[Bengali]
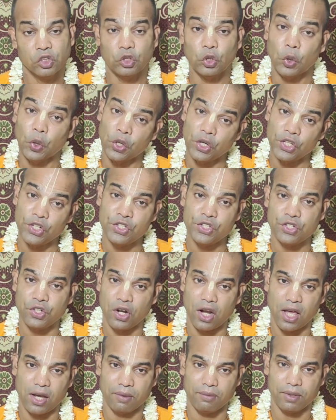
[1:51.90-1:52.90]
ধৈর্য
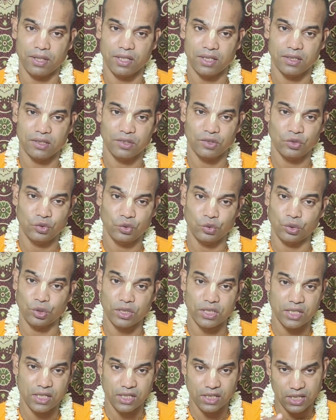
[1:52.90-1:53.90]
লাগবে
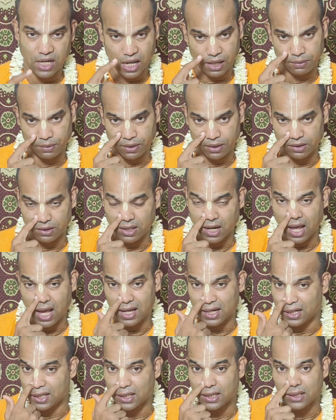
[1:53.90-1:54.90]
দুটো জিনিস লাগবে কেন
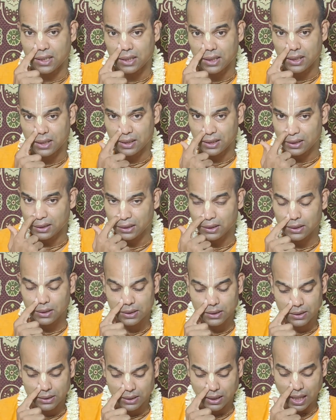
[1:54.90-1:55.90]
নাহলে
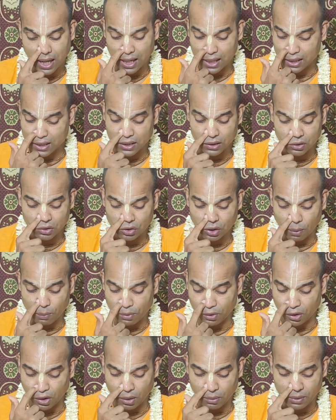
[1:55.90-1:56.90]
নাহলে কিন্তু
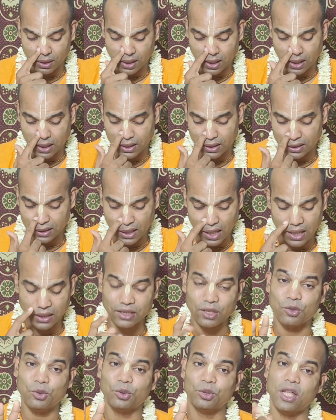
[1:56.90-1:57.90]
সফল হবে না
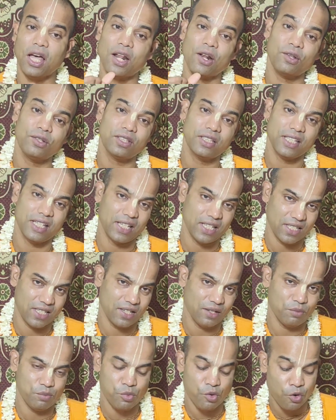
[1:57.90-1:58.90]
একটা উদাহরণ
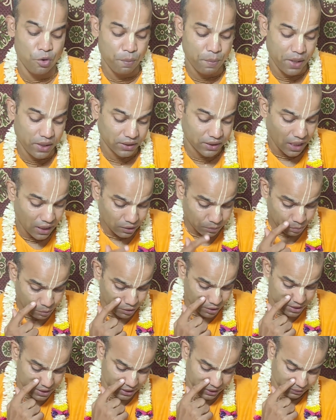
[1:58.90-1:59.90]
দিয়েছেন বউ বা
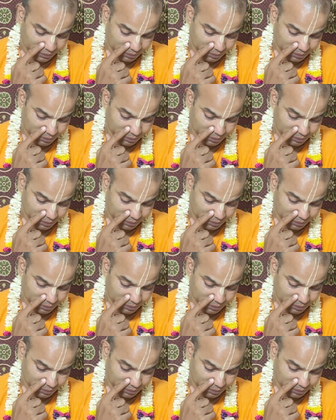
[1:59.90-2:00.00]
তাৎপর্যে